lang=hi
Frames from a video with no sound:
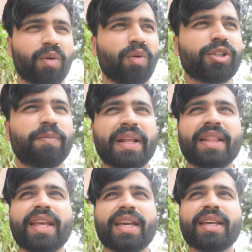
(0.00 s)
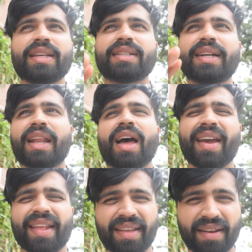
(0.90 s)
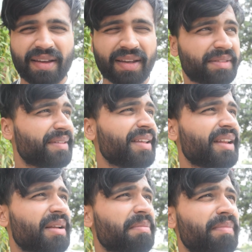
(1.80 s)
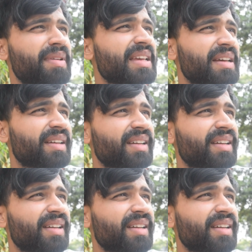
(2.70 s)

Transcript: उस बंदे की जैसे टांगे थी ना इतनी लंबी